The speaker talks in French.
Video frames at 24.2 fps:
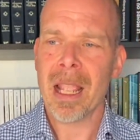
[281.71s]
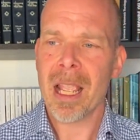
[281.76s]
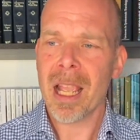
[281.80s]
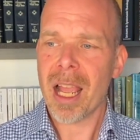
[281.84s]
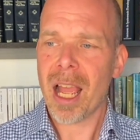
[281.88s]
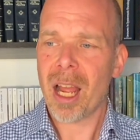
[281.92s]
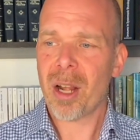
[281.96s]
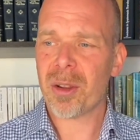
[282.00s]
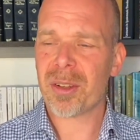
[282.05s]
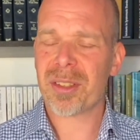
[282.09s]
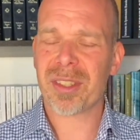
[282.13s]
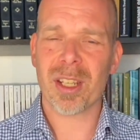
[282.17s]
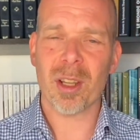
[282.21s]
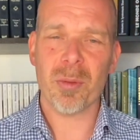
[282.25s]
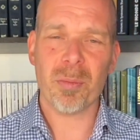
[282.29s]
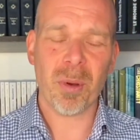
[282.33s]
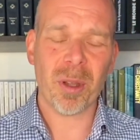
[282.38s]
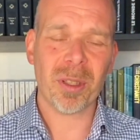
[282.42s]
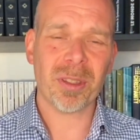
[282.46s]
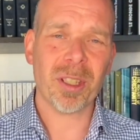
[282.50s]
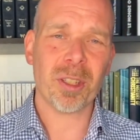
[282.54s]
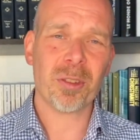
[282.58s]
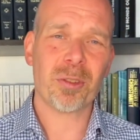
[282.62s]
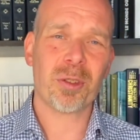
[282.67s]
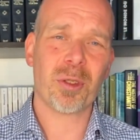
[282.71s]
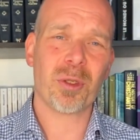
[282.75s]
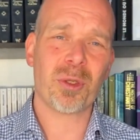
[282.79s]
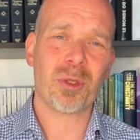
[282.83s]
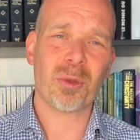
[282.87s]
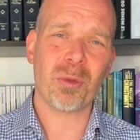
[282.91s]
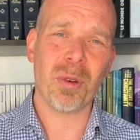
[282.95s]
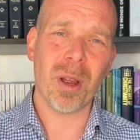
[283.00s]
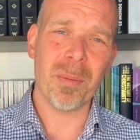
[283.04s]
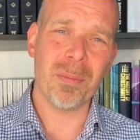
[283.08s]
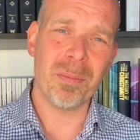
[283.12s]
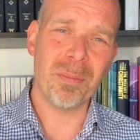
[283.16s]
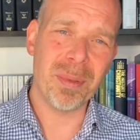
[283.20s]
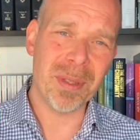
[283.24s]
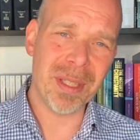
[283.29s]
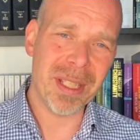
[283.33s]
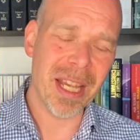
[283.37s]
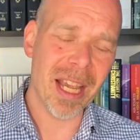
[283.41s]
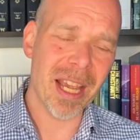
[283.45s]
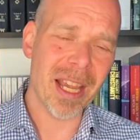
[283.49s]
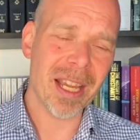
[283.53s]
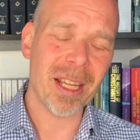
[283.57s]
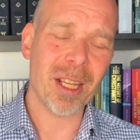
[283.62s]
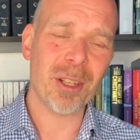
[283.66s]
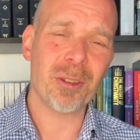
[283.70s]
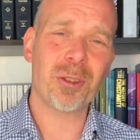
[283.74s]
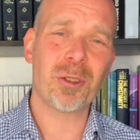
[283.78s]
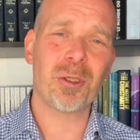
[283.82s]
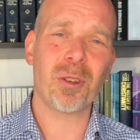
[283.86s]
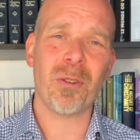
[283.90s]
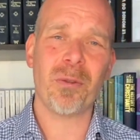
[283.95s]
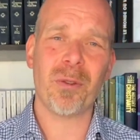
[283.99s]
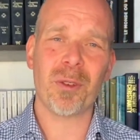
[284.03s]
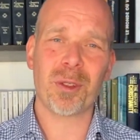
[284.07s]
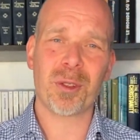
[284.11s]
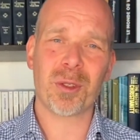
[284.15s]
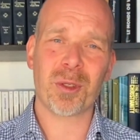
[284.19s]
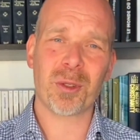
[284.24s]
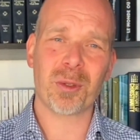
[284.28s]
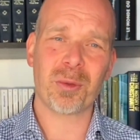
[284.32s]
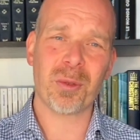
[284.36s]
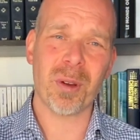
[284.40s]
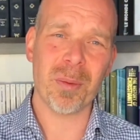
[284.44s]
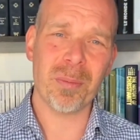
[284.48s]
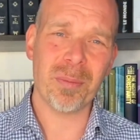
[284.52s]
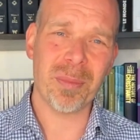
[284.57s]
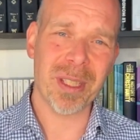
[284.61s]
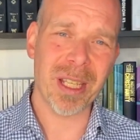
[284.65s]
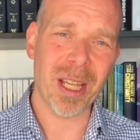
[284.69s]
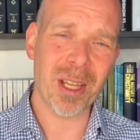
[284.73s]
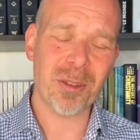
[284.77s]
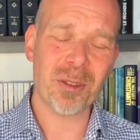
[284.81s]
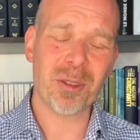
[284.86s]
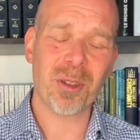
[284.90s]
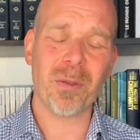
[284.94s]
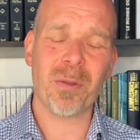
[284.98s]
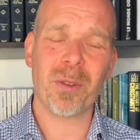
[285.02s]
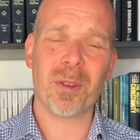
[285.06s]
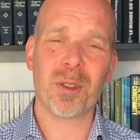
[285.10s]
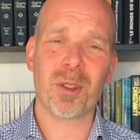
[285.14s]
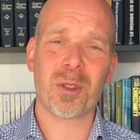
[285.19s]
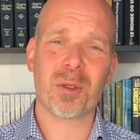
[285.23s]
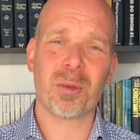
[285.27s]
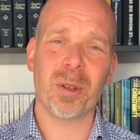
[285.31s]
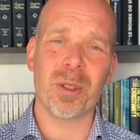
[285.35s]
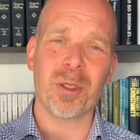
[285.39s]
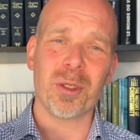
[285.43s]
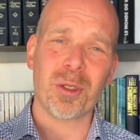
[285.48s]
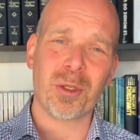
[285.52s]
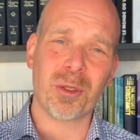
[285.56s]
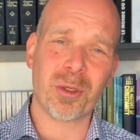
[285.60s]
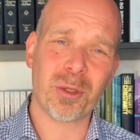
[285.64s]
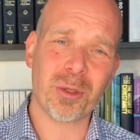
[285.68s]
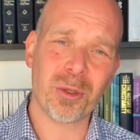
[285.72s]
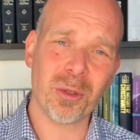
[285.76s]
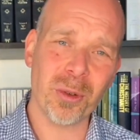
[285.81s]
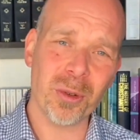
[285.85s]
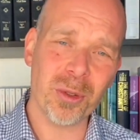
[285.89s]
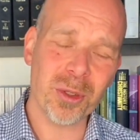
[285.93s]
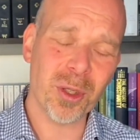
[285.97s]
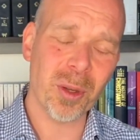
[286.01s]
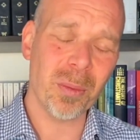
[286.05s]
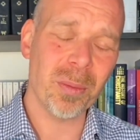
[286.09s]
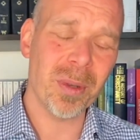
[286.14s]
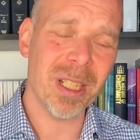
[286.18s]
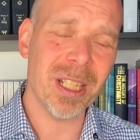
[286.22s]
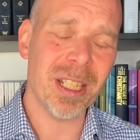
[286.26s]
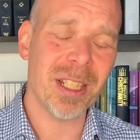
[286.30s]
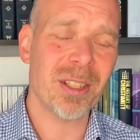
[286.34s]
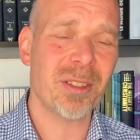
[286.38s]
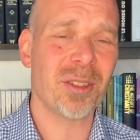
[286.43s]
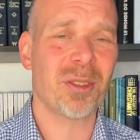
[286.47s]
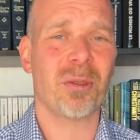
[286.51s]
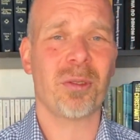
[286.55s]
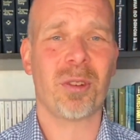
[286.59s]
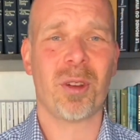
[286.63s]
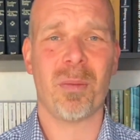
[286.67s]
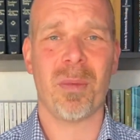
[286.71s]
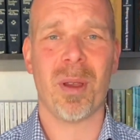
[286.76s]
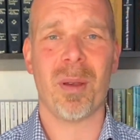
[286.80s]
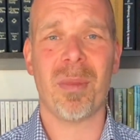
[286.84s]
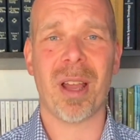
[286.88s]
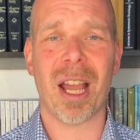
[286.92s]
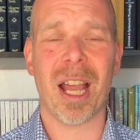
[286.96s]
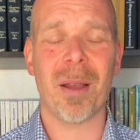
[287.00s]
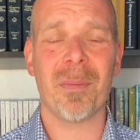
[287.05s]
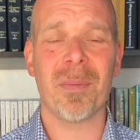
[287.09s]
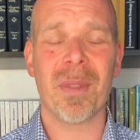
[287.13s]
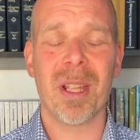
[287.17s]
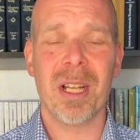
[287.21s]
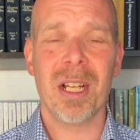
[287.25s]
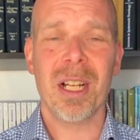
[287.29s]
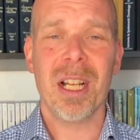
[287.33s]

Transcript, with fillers: Alors, c'est important que tu sois bien et Dieu veut que tu sois bien. Dieu veut que tu sois une source de bénédiction comme Abraham.